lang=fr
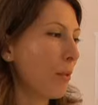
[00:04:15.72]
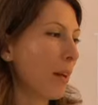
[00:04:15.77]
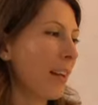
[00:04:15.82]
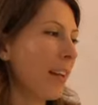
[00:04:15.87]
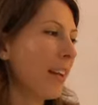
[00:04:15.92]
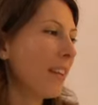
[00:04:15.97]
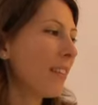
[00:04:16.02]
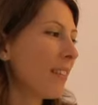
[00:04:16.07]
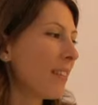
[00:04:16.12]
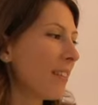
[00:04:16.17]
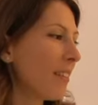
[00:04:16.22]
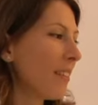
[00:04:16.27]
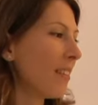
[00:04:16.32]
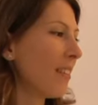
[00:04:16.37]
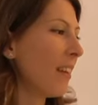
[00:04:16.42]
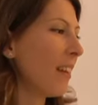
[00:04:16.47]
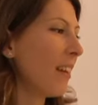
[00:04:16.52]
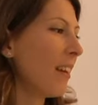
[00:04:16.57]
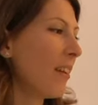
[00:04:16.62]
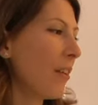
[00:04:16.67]
toilettes,
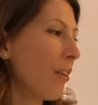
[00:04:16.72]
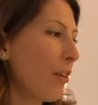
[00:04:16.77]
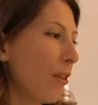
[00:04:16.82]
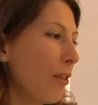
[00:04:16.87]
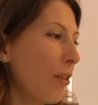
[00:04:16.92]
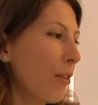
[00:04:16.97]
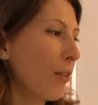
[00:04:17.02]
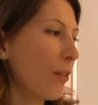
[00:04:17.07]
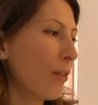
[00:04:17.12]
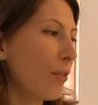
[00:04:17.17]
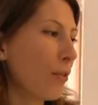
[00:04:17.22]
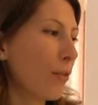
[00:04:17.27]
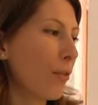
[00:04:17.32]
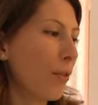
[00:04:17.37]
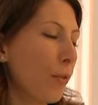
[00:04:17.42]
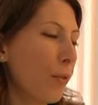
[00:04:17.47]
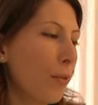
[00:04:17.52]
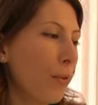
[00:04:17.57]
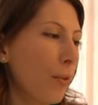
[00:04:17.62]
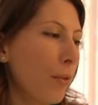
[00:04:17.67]
c'est euh, ce
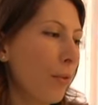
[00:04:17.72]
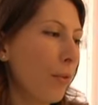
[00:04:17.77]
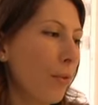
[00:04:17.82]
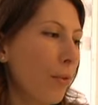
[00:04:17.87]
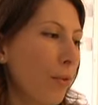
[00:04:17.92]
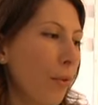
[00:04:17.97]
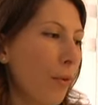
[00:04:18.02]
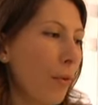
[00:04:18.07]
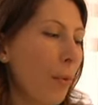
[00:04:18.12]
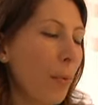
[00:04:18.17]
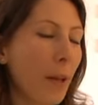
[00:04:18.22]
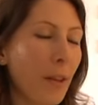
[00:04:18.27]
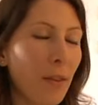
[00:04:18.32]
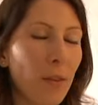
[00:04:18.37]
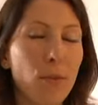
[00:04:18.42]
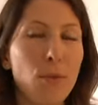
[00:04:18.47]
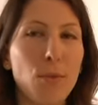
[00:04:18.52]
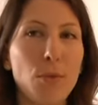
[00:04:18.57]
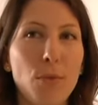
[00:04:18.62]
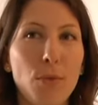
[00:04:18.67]
que
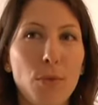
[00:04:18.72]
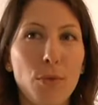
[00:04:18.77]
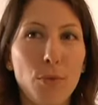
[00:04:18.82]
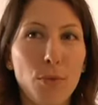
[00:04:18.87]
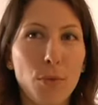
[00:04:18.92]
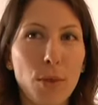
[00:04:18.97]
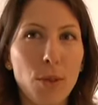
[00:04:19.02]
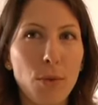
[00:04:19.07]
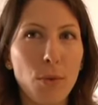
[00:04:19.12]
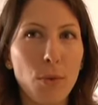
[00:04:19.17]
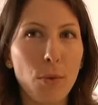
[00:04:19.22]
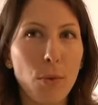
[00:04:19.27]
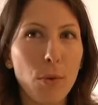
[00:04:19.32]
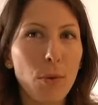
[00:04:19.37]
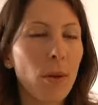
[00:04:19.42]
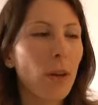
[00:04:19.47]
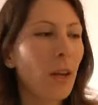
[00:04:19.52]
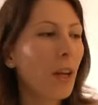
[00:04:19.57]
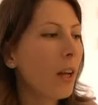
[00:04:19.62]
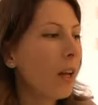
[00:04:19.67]
représente une fuite
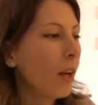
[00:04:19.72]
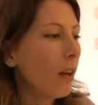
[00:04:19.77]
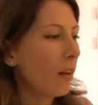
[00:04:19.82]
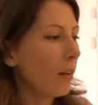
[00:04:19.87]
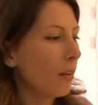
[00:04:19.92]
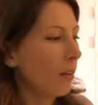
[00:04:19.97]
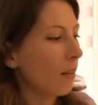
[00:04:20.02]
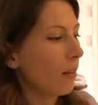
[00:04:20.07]
d'eau euh,